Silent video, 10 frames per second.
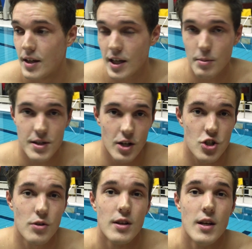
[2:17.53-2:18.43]
ich habe es
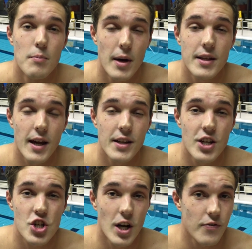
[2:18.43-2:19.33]
gerade schon mein
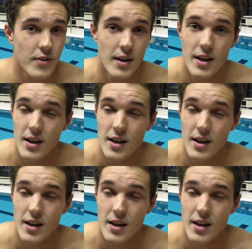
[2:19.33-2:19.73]
Training geschafft.